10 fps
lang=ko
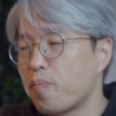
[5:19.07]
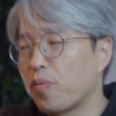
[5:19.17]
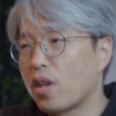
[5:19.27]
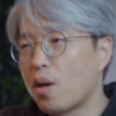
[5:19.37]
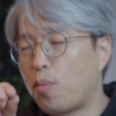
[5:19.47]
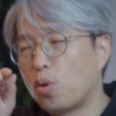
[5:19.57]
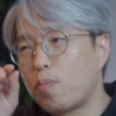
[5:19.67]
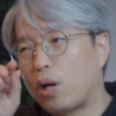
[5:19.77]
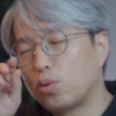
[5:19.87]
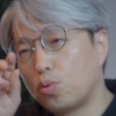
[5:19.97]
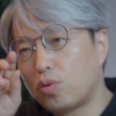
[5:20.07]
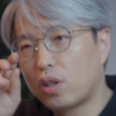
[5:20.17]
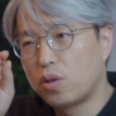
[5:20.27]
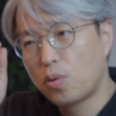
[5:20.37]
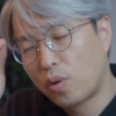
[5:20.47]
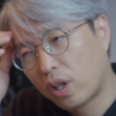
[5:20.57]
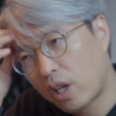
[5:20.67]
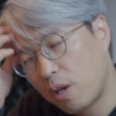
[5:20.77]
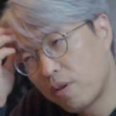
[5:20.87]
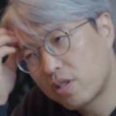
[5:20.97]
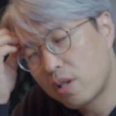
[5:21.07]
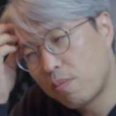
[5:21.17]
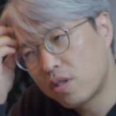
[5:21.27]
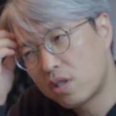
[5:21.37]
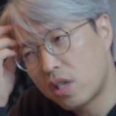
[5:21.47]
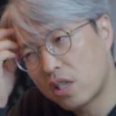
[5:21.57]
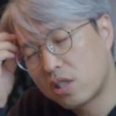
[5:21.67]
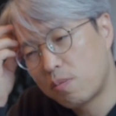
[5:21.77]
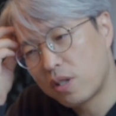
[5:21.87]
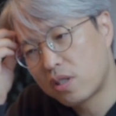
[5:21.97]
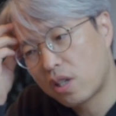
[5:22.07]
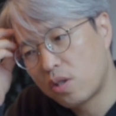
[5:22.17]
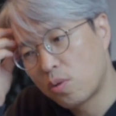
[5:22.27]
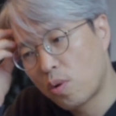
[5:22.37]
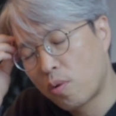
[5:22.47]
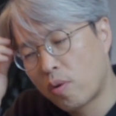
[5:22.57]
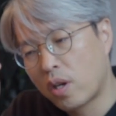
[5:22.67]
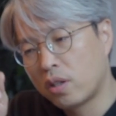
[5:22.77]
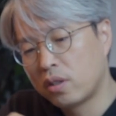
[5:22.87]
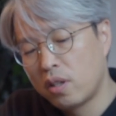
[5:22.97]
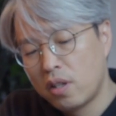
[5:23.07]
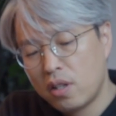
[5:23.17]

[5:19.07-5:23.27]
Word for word: 그러니까 보통 방송국 같은 경우는 KBS, MBC, SBS 같은 경우에는